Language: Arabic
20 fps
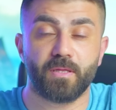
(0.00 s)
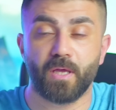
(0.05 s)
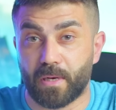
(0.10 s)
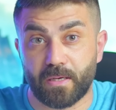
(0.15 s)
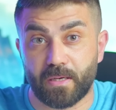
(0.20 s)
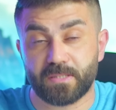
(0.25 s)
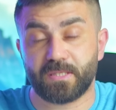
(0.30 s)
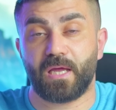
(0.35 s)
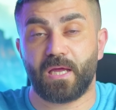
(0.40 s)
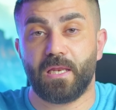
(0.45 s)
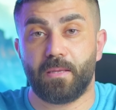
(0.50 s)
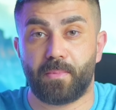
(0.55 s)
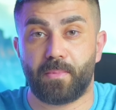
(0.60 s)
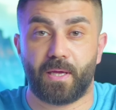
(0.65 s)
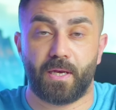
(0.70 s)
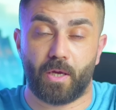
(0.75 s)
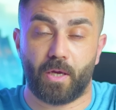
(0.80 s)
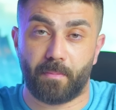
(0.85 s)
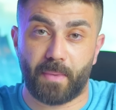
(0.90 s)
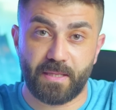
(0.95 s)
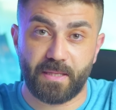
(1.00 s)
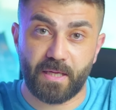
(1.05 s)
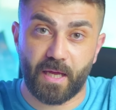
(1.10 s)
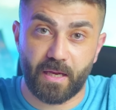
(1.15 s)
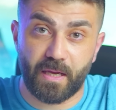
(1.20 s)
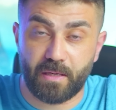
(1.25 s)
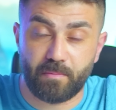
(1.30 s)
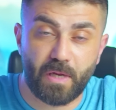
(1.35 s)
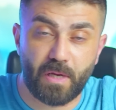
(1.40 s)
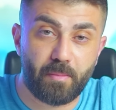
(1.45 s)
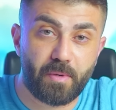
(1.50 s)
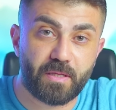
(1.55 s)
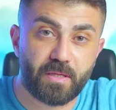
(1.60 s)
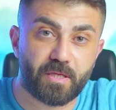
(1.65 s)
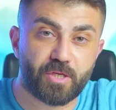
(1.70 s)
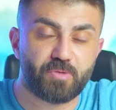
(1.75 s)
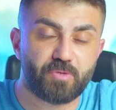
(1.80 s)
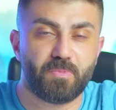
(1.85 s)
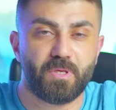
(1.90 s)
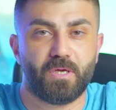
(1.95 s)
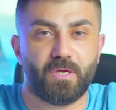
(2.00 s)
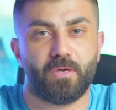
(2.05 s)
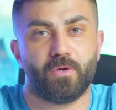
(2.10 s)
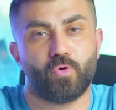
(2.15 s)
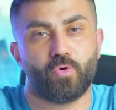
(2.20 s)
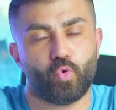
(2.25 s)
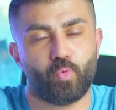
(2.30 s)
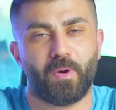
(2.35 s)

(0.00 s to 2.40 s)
بالقطعة اللي معنا بعديها نعمل عملية تجميع